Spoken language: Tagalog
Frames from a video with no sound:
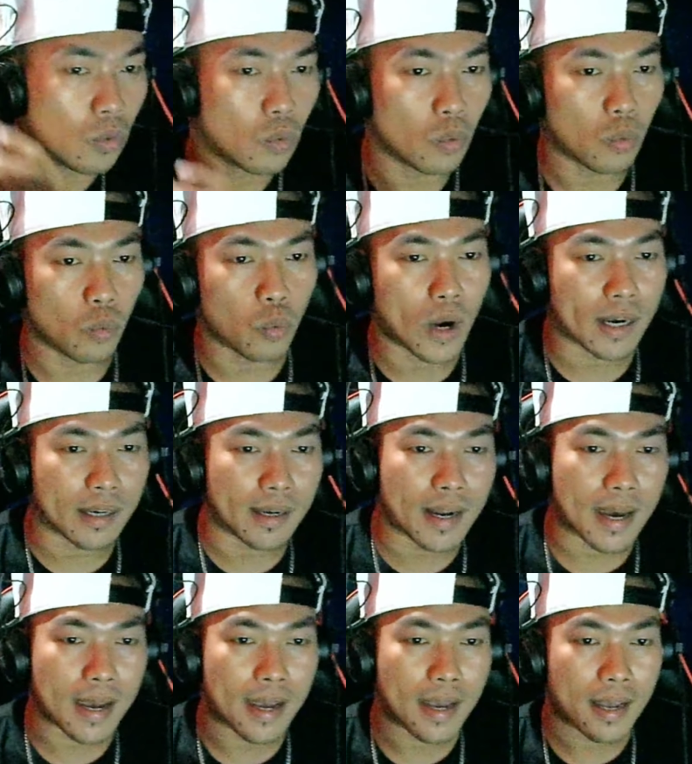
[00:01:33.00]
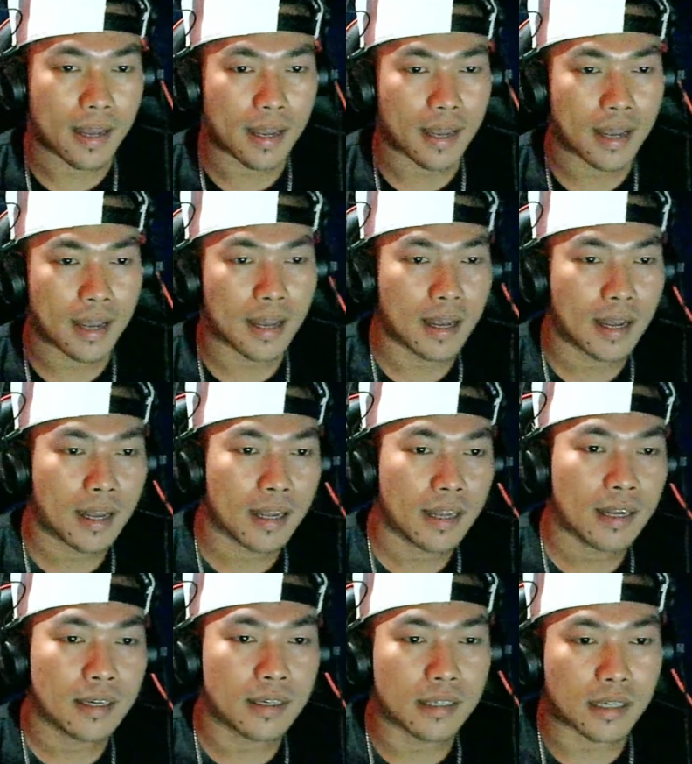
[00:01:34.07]
Wag na
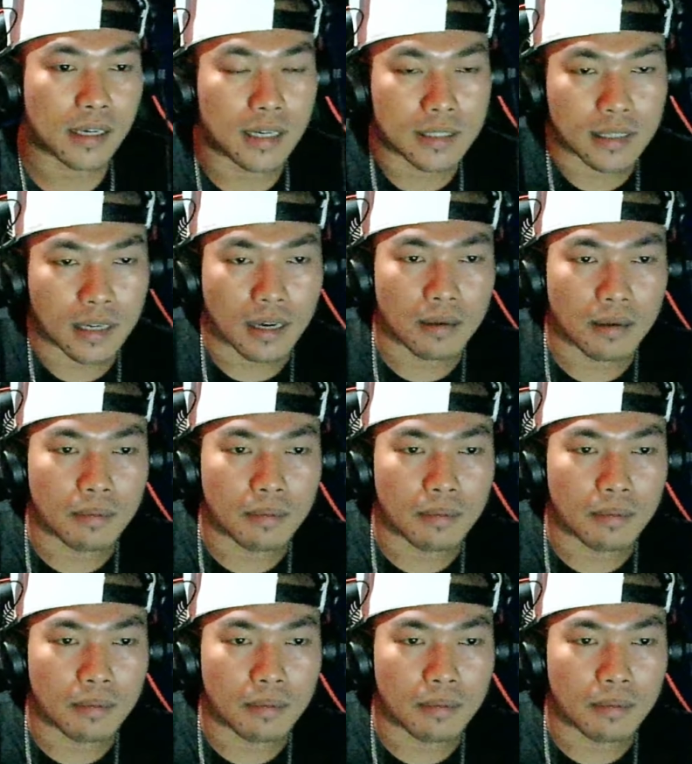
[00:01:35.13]
Regis Crown